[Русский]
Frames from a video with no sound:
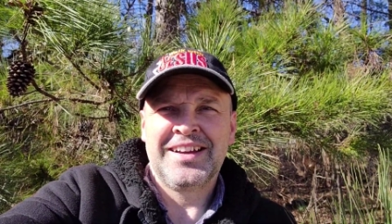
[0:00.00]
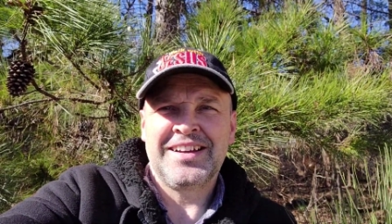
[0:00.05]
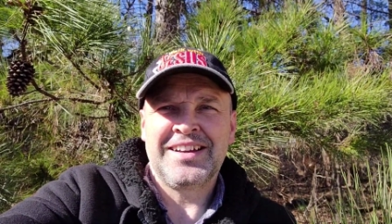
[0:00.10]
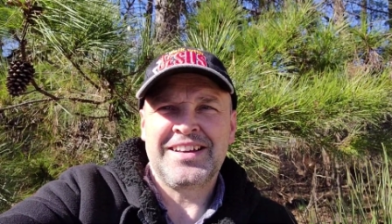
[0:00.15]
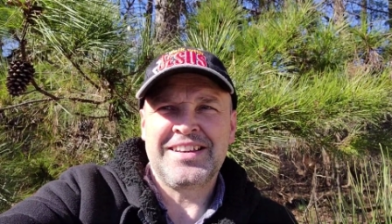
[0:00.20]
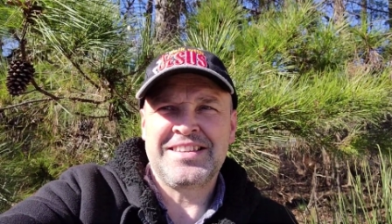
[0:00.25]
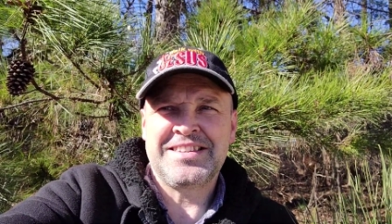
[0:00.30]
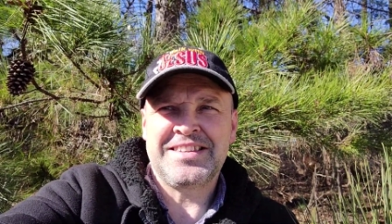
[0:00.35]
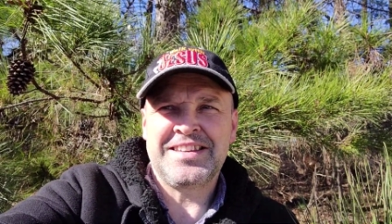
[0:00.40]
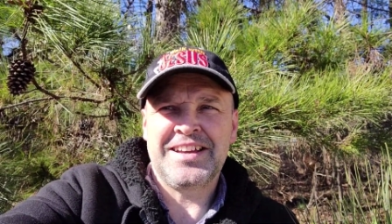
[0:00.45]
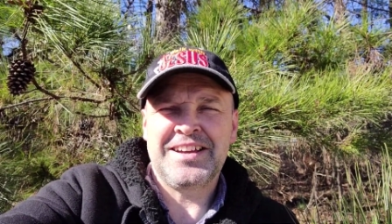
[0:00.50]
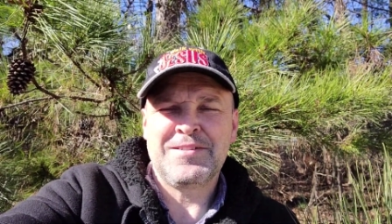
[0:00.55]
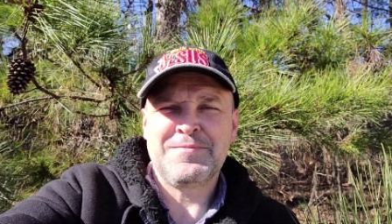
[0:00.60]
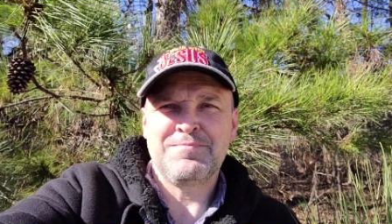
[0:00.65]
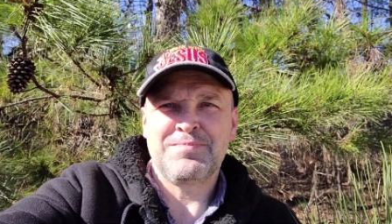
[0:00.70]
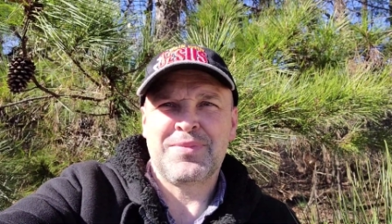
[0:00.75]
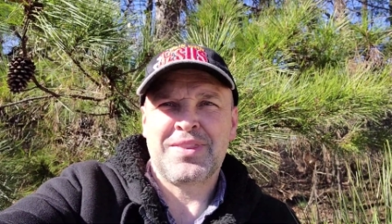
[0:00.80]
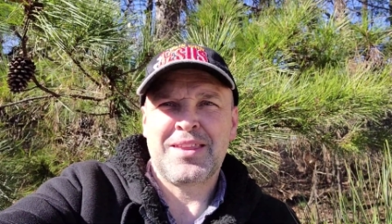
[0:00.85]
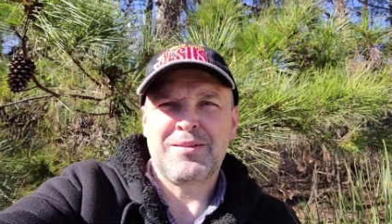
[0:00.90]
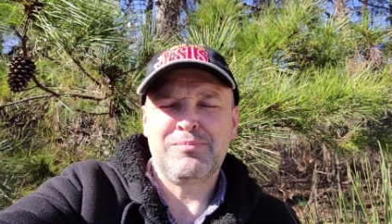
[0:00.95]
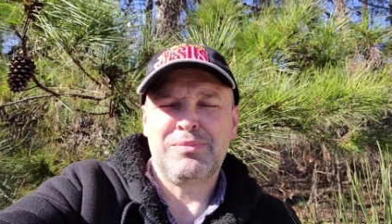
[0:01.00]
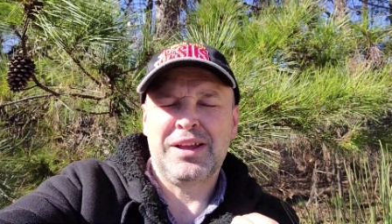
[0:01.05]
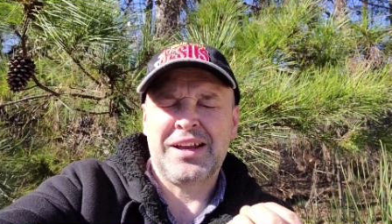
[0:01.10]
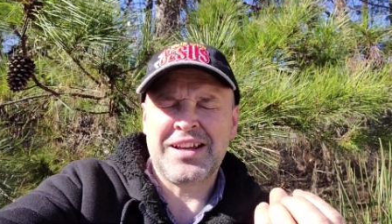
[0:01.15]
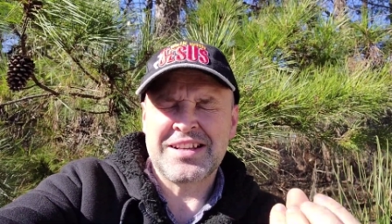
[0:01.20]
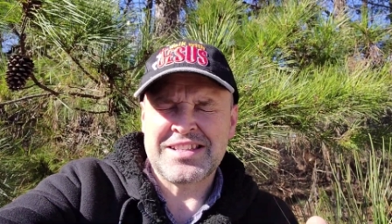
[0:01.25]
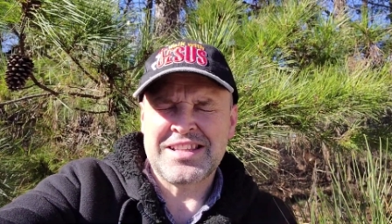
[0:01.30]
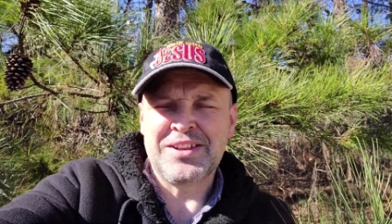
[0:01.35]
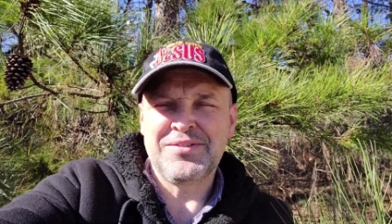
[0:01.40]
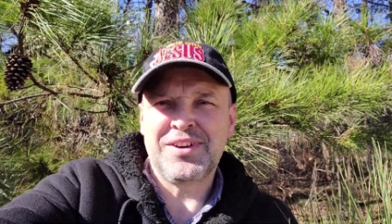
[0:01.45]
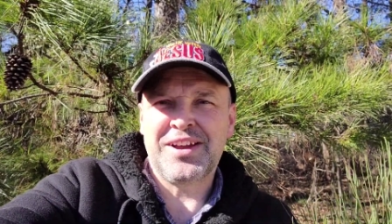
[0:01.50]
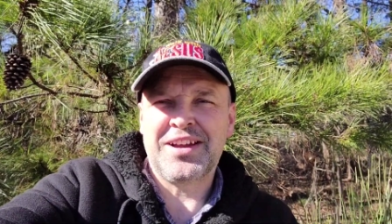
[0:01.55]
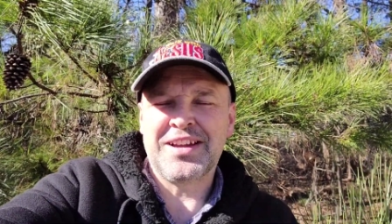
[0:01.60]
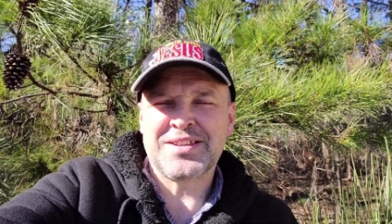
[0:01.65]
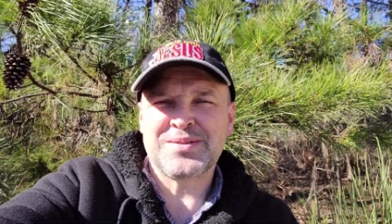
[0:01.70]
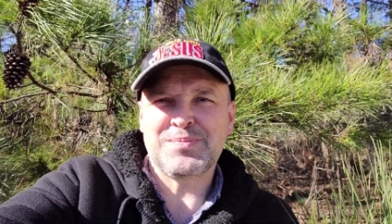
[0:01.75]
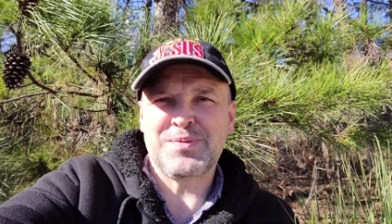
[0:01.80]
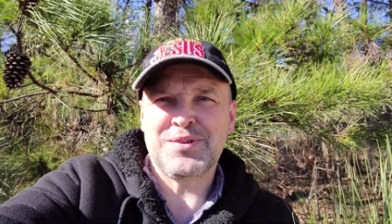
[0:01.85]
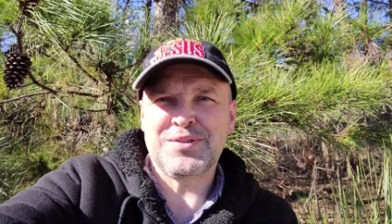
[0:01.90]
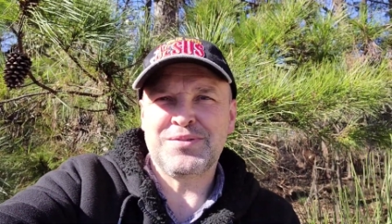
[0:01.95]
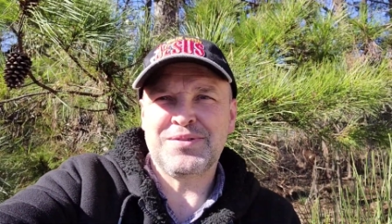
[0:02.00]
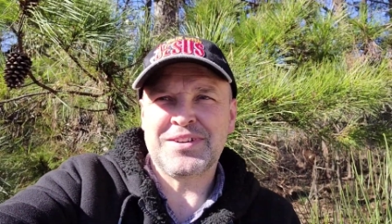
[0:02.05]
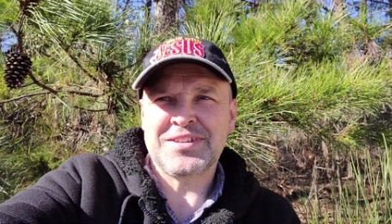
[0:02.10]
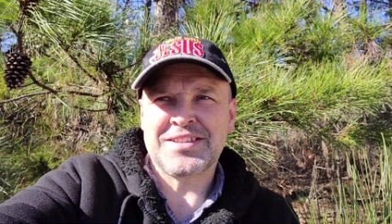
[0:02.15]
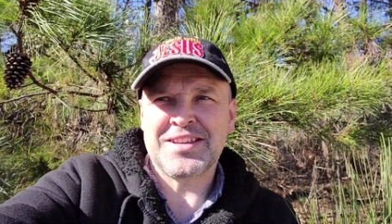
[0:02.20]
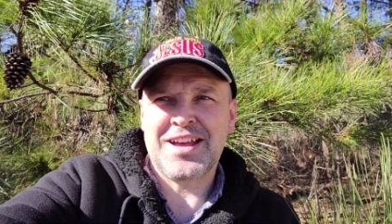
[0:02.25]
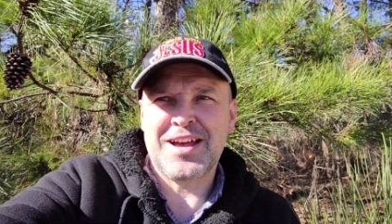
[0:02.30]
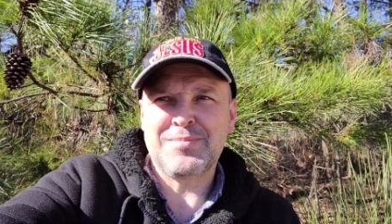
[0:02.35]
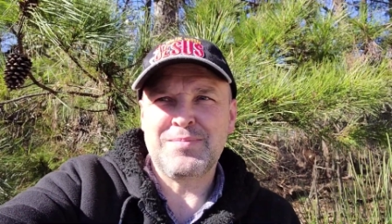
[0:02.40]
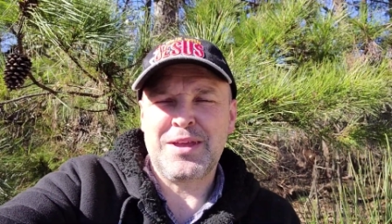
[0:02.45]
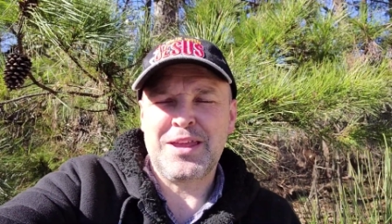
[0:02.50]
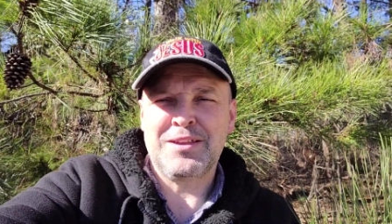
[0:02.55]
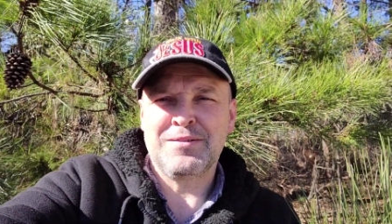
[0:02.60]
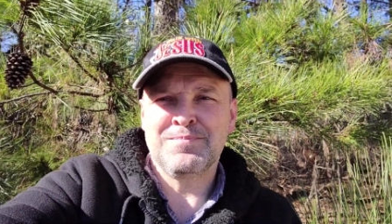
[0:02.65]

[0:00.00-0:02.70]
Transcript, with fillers: Христе. Благослови Господь вас. Аминь.